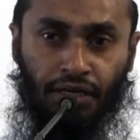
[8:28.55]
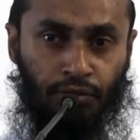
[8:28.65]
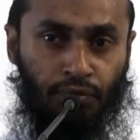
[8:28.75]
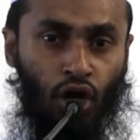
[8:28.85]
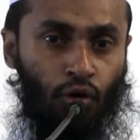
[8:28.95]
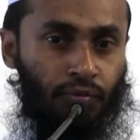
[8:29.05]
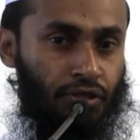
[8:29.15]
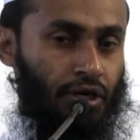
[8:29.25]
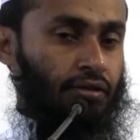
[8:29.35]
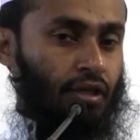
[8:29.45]
இது மிகவும்
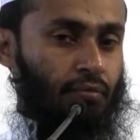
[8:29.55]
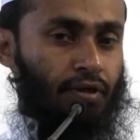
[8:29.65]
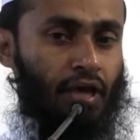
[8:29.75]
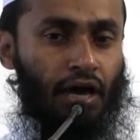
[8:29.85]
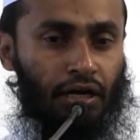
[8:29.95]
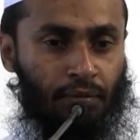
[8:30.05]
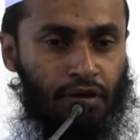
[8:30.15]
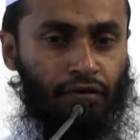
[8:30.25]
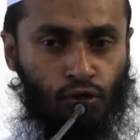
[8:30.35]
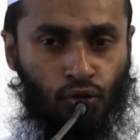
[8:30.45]
சிறந்தது என்பதாக
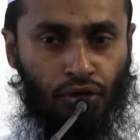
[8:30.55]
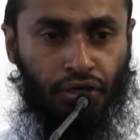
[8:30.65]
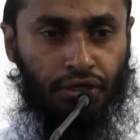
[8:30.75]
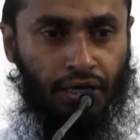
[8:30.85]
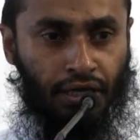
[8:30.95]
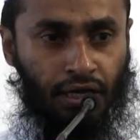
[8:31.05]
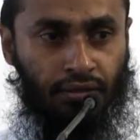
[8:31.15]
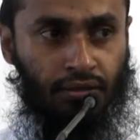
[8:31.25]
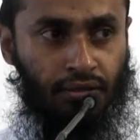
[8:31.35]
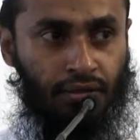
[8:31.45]
நபி அவர்கள் சொல்லியிருக்கின்றார்கள்